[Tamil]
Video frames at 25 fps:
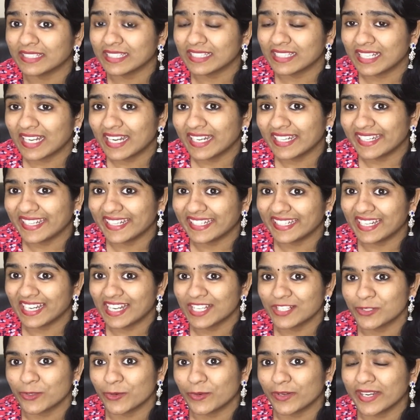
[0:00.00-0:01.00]
மற்றதெல்லாம்
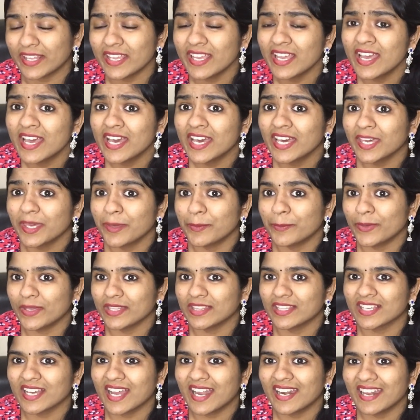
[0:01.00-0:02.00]
டீட்டெயிலாக சொல்கிறேன் இப்போ
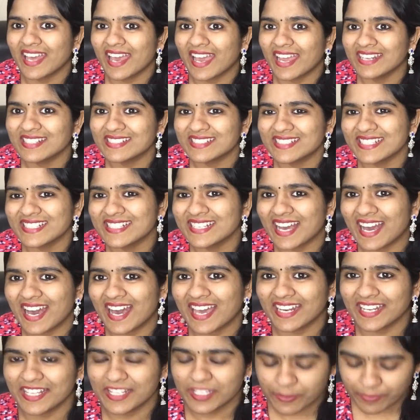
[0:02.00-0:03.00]
இதுக்கான ஆன்சர்
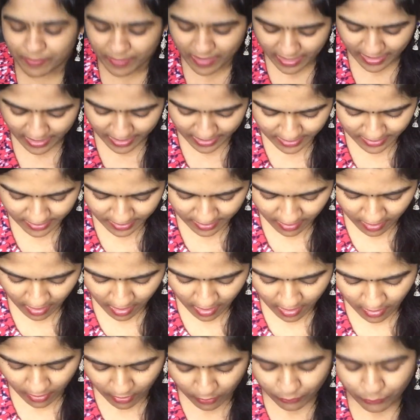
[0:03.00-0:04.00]
நான் அரேஞ்ச் மேரேஜ்
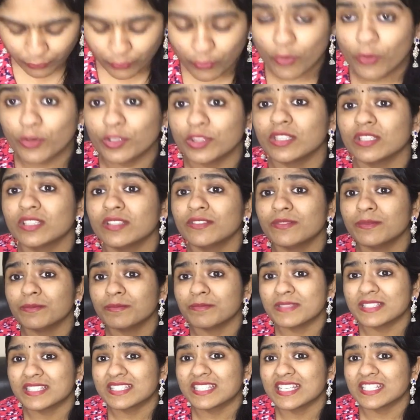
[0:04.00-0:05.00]
ஃபோர்த்து
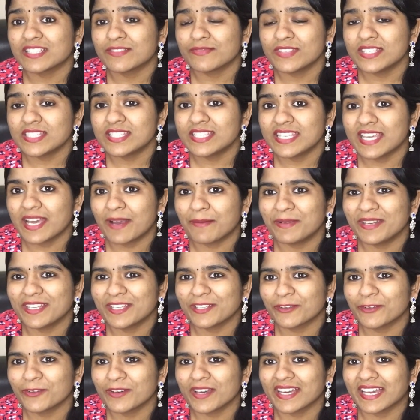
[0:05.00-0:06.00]
மிஸ்ஸஸ் விஜி
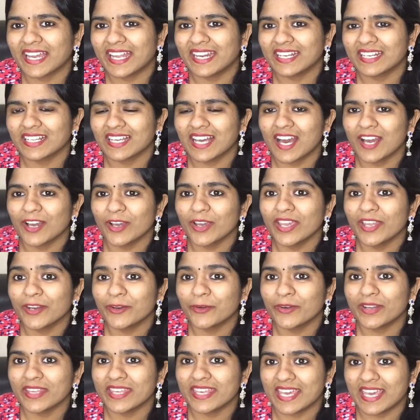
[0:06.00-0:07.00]
அப்படிங்கிறவங்க கேட்டிருக்காங்க
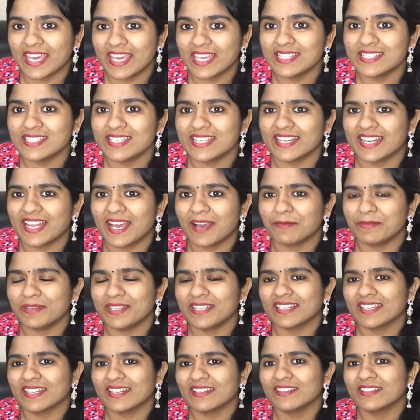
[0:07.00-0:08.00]
என்னோட ஏஜ் என்ன
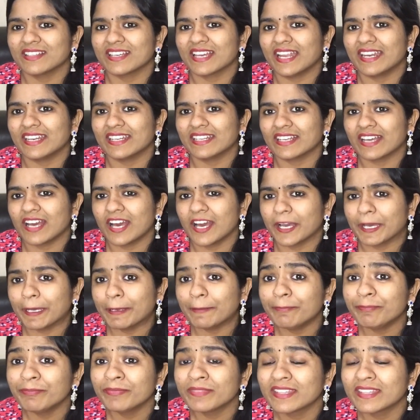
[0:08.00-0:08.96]
அப்படிங்கிறது கேட்டிருக்காங்க